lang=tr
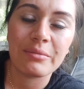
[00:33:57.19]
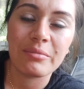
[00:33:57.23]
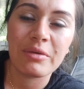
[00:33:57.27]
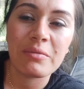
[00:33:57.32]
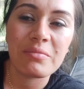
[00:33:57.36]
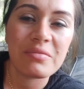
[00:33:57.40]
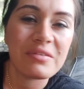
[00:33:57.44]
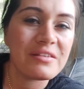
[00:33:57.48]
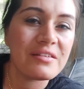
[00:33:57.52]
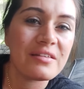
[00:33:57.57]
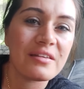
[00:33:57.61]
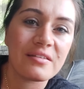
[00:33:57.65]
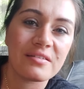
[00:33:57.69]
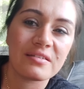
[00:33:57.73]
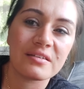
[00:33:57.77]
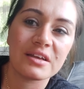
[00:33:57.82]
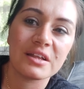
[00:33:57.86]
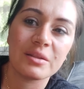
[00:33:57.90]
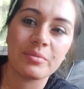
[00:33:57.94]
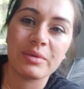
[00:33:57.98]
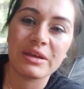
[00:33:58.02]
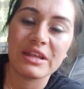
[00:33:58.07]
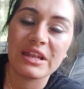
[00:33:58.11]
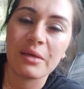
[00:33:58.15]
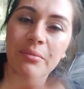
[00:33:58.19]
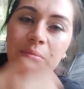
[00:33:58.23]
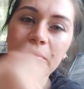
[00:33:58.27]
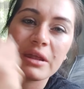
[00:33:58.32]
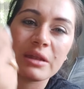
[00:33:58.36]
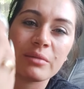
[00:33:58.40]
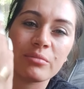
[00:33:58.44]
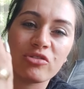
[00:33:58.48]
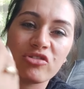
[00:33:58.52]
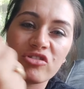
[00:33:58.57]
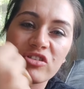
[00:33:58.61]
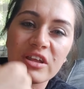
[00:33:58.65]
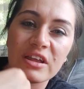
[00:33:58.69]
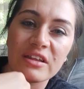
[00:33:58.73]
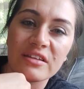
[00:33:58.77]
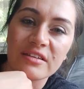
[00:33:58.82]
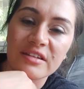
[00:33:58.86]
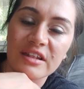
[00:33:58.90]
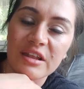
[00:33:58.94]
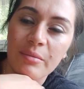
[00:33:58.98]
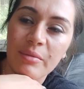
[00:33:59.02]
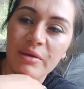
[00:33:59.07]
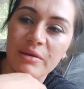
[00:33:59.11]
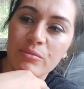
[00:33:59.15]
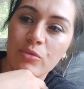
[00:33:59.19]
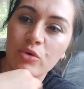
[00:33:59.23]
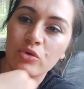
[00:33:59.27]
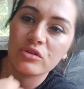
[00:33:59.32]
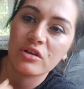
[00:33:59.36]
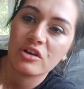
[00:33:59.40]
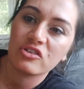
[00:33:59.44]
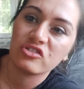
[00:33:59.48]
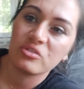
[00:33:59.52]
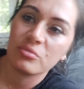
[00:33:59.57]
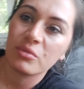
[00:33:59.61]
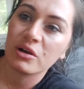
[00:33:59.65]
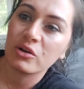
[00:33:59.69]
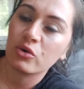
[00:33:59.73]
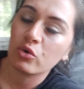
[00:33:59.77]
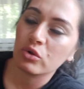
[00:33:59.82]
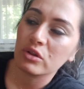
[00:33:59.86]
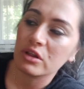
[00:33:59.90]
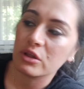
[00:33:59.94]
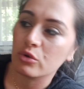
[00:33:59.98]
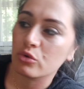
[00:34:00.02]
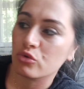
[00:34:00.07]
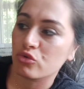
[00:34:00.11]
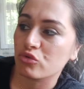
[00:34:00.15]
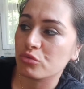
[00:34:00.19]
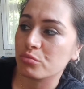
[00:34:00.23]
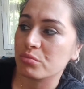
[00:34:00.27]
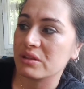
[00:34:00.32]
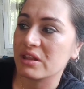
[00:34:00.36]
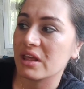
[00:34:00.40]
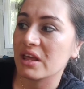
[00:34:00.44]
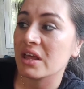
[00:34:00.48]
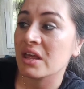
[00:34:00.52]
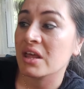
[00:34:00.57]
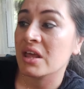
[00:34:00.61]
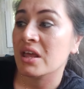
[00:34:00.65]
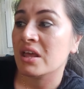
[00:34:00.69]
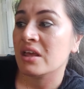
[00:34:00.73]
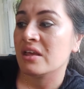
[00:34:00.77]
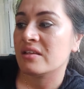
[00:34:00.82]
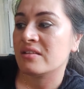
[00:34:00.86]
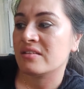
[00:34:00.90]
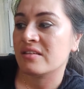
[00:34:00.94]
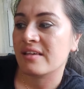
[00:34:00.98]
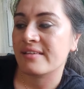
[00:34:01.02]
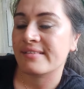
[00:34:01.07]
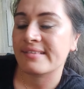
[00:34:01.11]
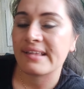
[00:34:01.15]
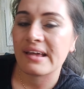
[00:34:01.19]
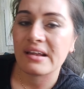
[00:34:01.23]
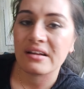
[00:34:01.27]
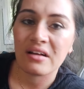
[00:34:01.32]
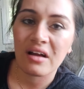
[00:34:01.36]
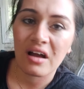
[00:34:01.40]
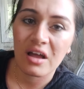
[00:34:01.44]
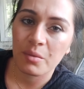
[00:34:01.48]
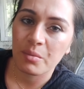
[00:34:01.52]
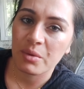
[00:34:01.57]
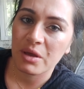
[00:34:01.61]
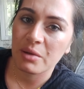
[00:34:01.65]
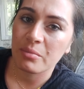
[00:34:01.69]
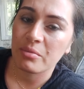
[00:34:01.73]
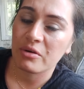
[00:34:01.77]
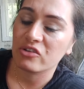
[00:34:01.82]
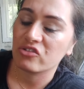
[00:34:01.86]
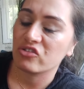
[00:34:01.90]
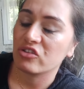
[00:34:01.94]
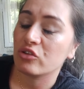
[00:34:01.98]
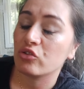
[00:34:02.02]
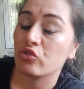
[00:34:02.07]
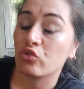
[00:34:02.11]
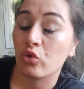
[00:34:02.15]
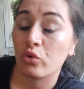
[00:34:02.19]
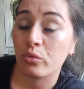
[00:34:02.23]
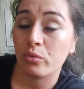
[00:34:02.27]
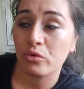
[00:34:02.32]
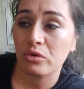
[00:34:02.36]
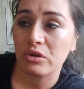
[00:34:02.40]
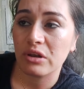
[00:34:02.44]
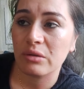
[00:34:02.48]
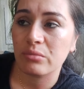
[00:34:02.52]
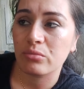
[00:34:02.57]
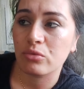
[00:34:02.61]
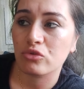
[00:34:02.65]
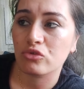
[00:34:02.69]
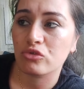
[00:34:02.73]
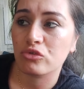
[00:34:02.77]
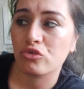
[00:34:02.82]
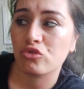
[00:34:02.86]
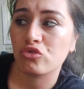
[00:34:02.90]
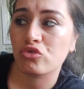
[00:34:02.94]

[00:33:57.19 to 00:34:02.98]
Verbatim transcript: Hem siz de sıkılmayın hem benim için de editlemek, montajlamak kolay olsun. Bir de sesler kaymaya başladı. Çok moralim bozuluyor.